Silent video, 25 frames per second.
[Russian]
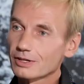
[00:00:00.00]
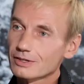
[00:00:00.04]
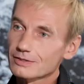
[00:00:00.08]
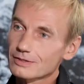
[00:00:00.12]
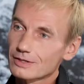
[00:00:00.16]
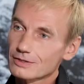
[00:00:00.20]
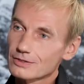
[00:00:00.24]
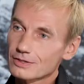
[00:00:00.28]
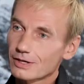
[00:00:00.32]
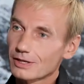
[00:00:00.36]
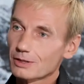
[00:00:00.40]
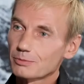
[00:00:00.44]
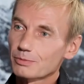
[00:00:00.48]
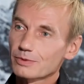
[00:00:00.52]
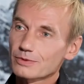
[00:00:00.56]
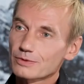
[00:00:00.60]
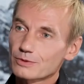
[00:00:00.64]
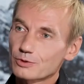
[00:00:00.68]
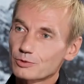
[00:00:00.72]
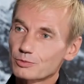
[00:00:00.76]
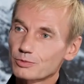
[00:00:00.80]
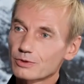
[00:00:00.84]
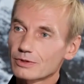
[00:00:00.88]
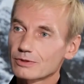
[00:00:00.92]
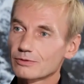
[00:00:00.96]
Я сначала
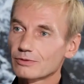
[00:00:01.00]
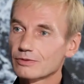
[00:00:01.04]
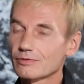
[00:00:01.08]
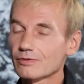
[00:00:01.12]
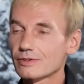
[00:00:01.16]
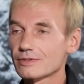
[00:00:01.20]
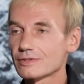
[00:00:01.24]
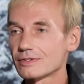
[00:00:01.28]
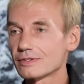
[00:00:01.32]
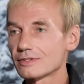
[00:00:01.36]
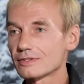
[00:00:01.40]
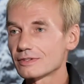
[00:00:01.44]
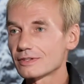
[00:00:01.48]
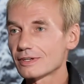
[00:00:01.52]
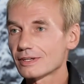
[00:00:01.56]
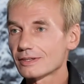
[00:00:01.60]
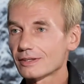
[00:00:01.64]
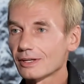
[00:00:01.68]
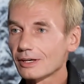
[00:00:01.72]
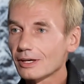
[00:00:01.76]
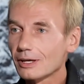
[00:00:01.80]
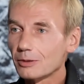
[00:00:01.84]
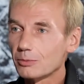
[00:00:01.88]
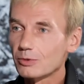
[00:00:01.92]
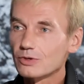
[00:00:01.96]
поступил в
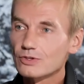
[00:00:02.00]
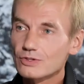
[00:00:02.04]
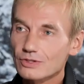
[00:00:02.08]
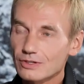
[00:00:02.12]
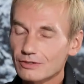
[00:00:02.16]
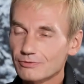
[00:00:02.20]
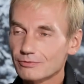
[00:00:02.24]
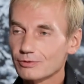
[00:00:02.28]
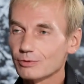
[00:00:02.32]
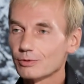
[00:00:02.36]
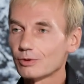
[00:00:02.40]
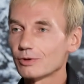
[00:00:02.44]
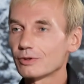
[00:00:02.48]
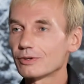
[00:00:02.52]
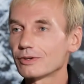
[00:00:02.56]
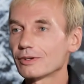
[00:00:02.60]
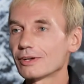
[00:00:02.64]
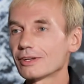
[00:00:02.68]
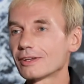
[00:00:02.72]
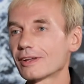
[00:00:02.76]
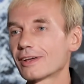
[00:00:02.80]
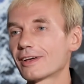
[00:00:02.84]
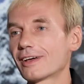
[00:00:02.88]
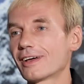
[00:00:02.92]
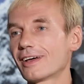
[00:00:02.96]
университет на химический
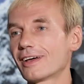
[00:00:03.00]
факультет.